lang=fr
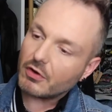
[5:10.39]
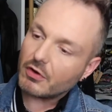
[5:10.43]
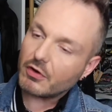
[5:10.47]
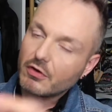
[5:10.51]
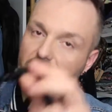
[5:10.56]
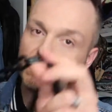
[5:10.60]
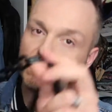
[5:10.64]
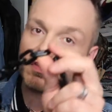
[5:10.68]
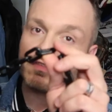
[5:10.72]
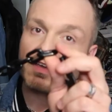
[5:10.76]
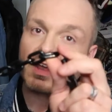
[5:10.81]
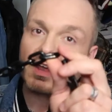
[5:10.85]

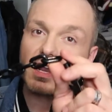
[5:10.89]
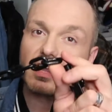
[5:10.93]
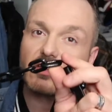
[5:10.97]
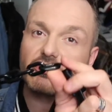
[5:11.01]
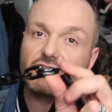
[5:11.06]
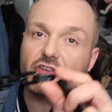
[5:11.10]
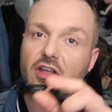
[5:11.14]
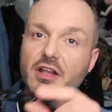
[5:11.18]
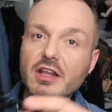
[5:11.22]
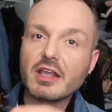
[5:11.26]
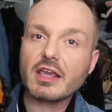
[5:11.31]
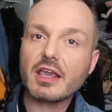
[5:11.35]
anse, avec la
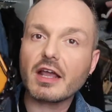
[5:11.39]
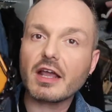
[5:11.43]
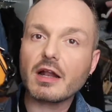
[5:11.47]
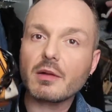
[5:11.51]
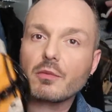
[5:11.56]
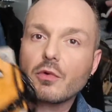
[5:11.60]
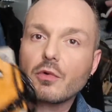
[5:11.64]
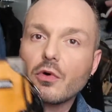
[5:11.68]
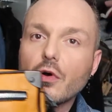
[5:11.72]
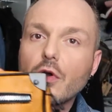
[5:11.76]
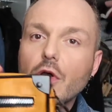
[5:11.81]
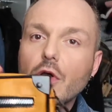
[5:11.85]
chaîne
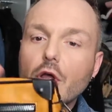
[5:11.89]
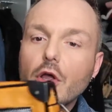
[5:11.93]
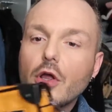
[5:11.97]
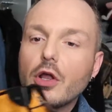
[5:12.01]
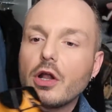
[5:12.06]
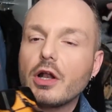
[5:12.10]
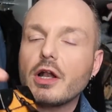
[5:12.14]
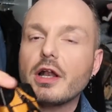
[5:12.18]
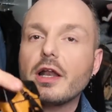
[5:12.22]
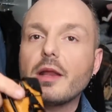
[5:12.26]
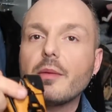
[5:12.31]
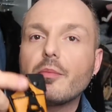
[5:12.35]
également,
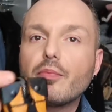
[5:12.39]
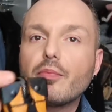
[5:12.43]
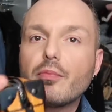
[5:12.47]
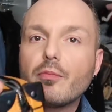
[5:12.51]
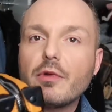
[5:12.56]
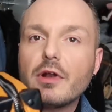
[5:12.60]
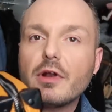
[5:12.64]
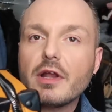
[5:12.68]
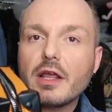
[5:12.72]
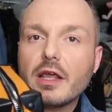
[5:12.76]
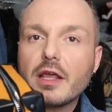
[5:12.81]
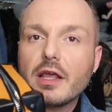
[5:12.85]
les,
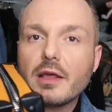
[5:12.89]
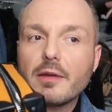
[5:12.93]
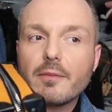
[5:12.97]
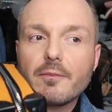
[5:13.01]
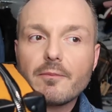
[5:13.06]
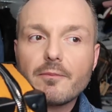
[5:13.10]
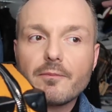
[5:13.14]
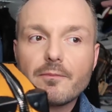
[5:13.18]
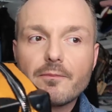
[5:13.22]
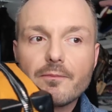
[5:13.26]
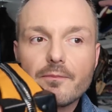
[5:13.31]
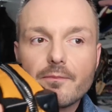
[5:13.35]
les,
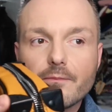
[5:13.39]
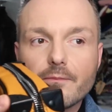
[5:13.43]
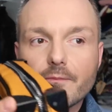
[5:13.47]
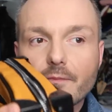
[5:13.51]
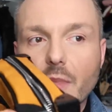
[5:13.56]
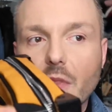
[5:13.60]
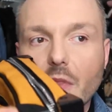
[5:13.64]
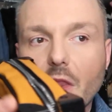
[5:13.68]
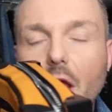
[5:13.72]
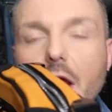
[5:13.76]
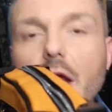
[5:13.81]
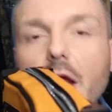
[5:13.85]
hum,